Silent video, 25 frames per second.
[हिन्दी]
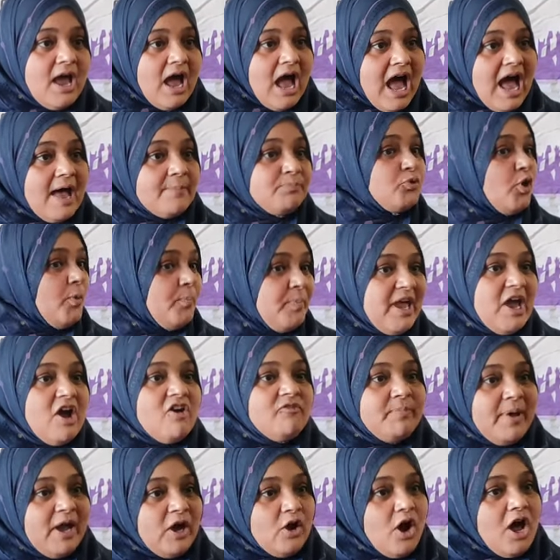आप तो बे ऑफ
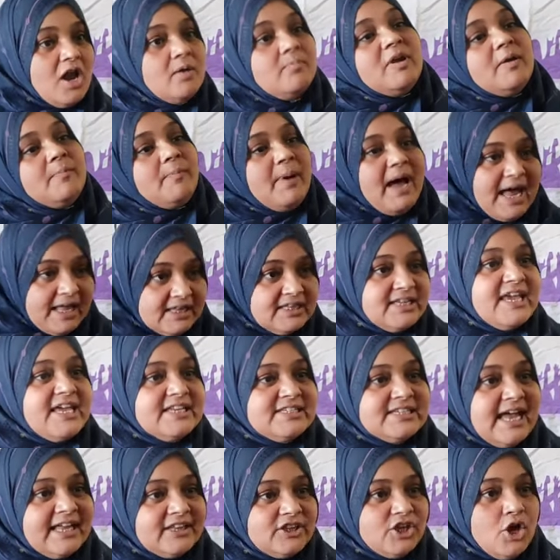बंगाल में बहा दिए
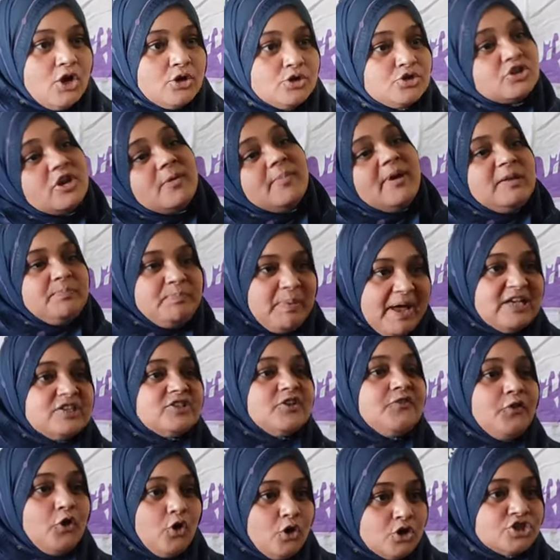जाते हैं और उसके बाद
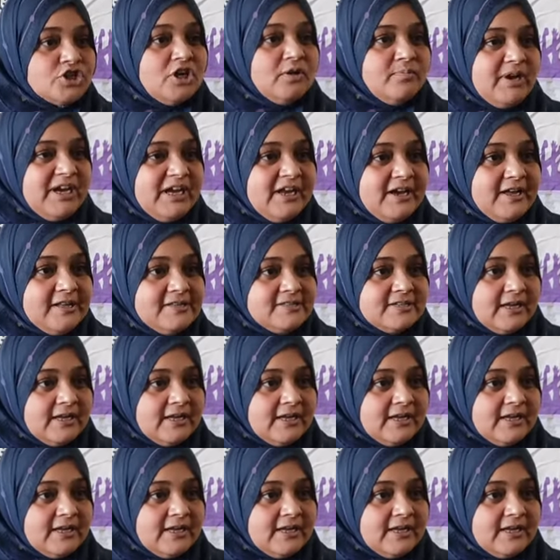पैसिफिक ओशन में निकल